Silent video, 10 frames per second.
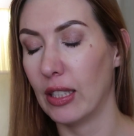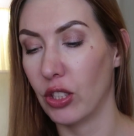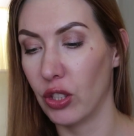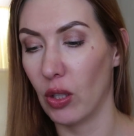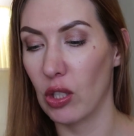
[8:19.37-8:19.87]

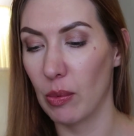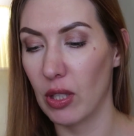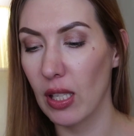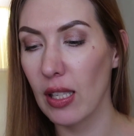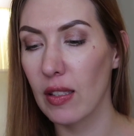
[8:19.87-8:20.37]
очищающим
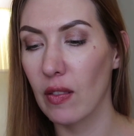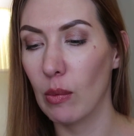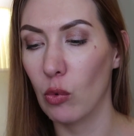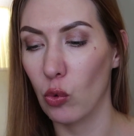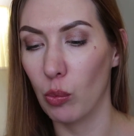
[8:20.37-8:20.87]

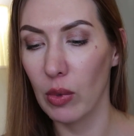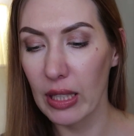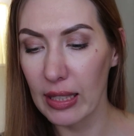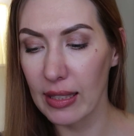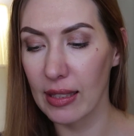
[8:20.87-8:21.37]
средством,
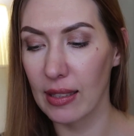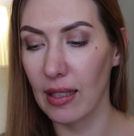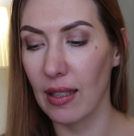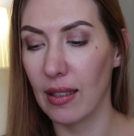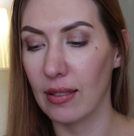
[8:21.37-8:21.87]

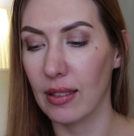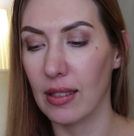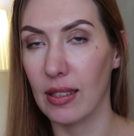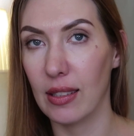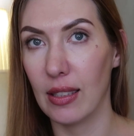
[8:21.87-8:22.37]
умыться,
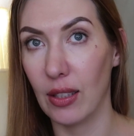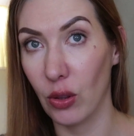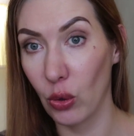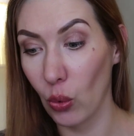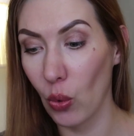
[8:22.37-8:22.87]
нанести
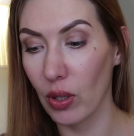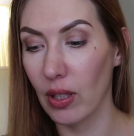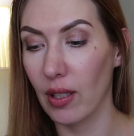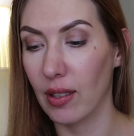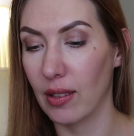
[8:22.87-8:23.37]

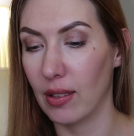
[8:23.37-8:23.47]
тоник,